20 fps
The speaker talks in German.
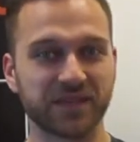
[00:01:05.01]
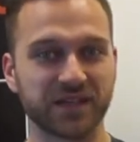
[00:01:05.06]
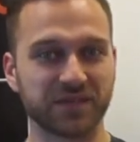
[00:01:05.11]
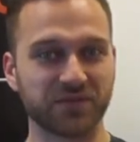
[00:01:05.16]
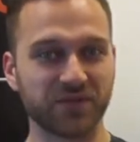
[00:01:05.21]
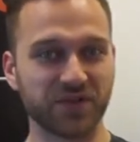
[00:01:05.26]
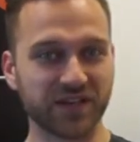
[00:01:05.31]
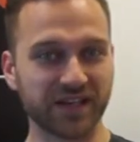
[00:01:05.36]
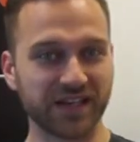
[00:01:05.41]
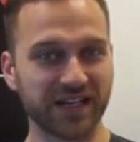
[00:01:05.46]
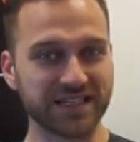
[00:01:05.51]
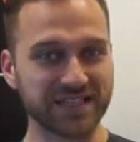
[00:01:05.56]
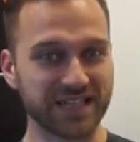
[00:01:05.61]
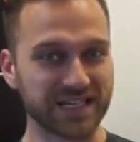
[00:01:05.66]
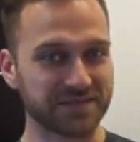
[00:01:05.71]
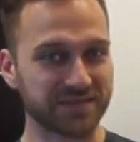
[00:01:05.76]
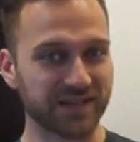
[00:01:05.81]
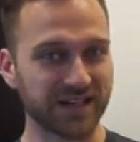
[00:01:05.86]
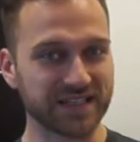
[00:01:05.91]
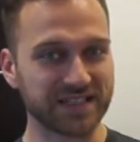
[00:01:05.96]
Ich möchte dir jetzt
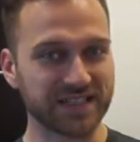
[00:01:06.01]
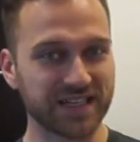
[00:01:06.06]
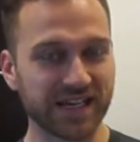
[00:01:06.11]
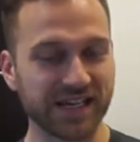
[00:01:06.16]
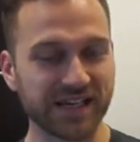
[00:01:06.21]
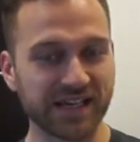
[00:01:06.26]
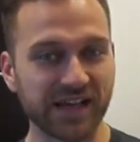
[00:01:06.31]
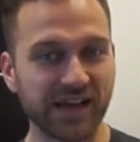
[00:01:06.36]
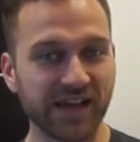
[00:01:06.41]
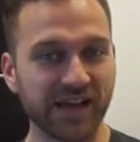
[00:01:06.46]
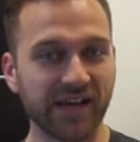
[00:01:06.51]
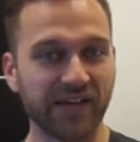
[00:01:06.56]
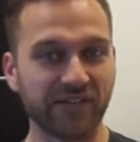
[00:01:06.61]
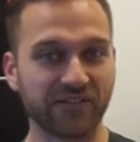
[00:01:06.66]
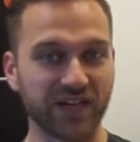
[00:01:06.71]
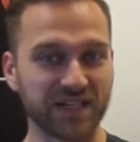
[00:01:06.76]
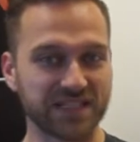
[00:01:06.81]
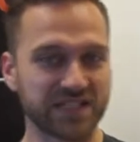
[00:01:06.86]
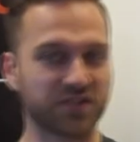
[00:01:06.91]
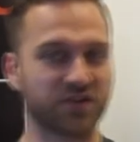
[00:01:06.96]
erstmal erzählen,
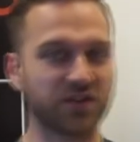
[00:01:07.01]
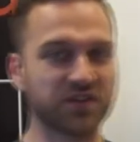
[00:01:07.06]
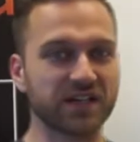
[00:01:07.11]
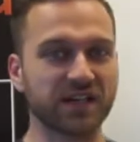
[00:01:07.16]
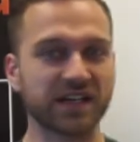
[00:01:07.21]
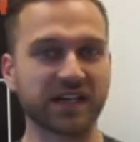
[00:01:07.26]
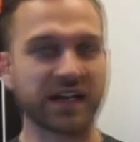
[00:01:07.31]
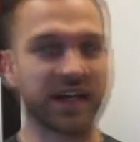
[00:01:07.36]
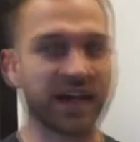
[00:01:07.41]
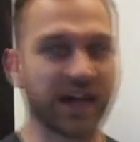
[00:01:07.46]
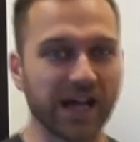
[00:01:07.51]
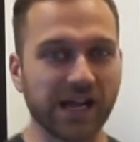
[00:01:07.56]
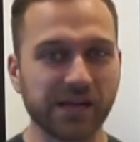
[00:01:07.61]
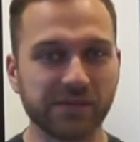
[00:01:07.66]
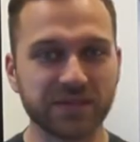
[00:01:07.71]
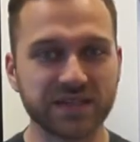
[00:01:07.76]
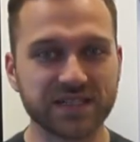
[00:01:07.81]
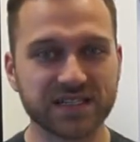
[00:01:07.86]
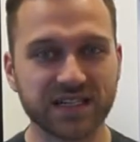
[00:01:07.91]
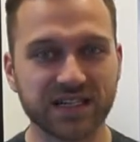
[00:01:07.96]
was die Kontra generell
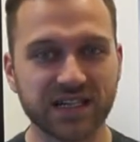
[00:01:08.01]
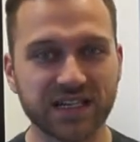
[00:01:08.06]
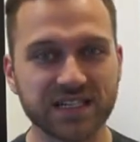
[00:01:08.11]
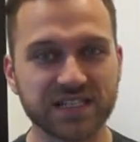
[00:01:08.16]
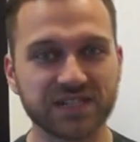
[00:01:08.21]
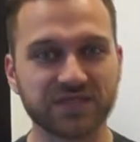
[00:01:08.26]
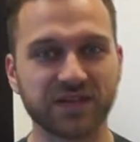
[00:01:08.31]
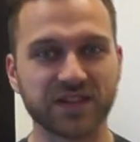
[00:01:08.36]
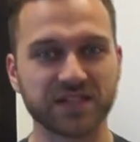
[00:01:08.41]
ein bisschen ist,